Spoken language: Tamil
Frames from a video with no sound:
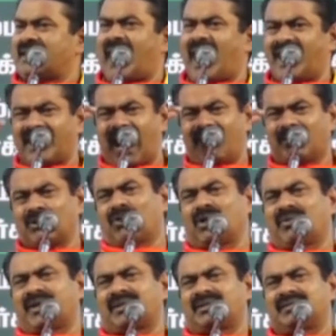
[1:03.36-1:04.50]
யாராவது
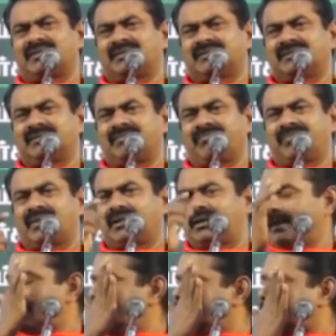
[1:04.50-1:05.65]
ஒருவர்
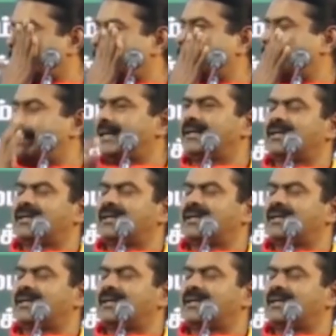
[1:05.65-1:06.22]
இல்லை என் தங்கை